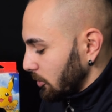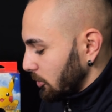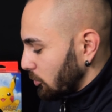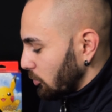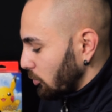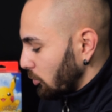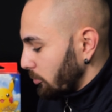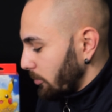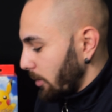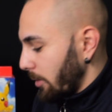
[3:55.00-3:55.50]

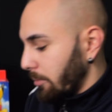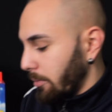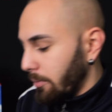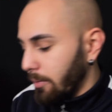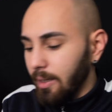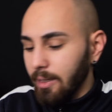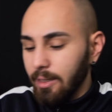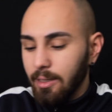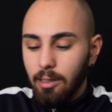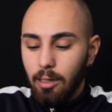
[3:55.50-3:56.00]
So, machen wir
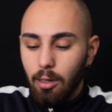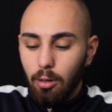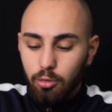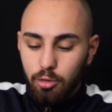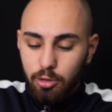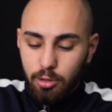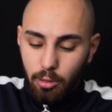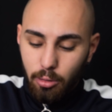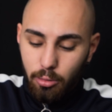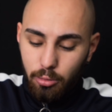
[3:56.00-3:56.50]
mal den
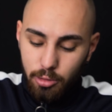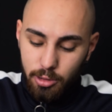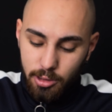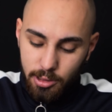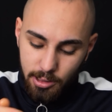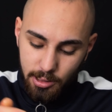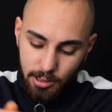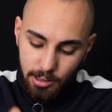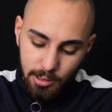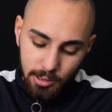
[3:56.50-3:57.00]
Chaos
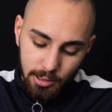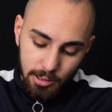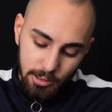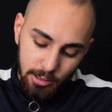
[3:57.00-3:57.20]
raus.